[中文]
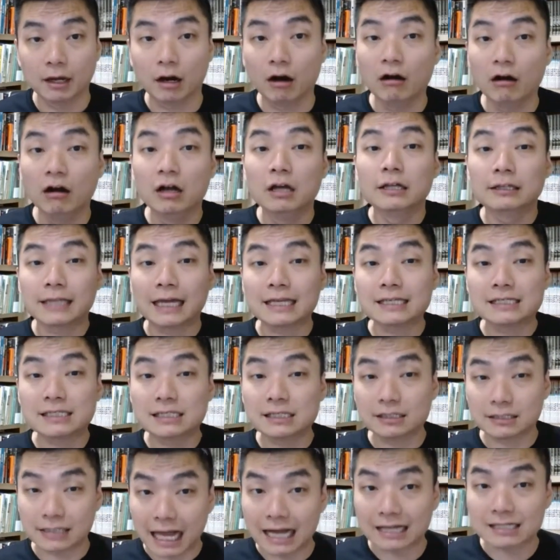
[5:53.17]
哦，但
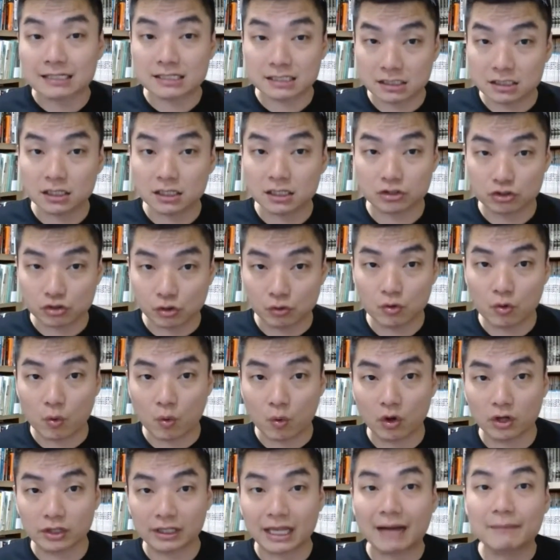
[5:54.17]
是当时的中
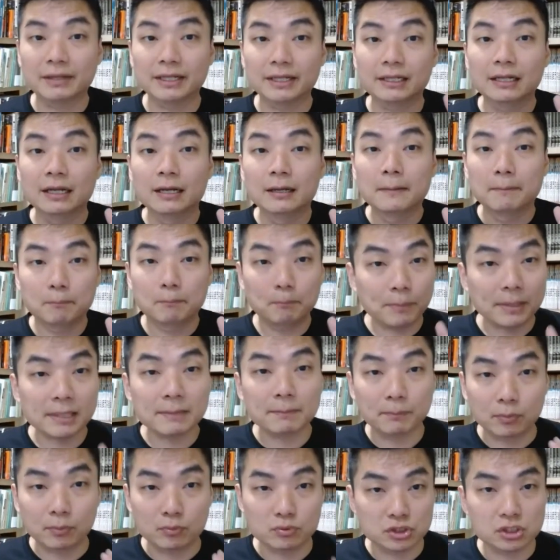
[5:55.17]
国，他们
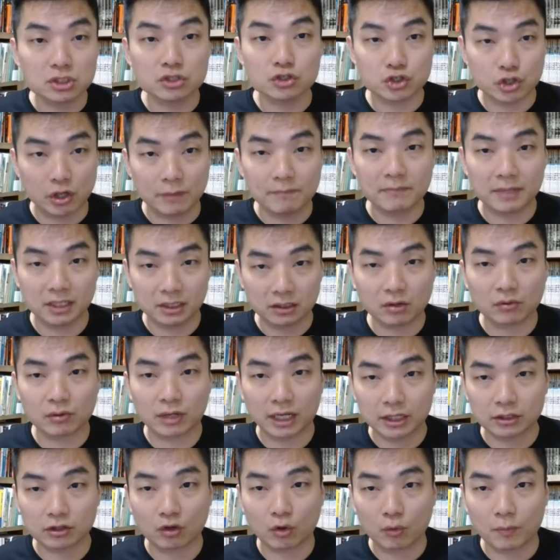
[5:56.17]
并不是全民都
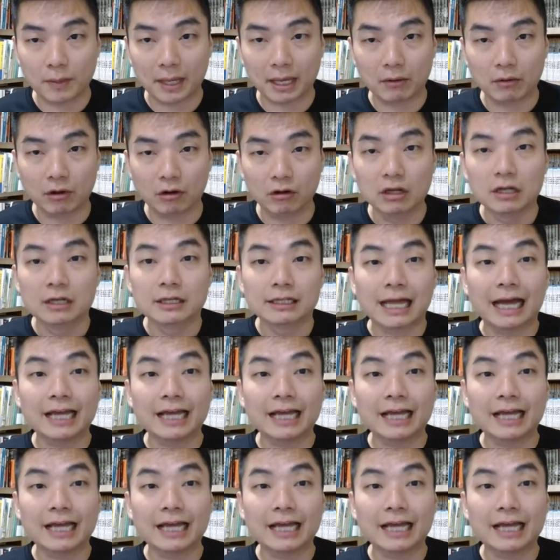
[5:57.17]
可以投票哦，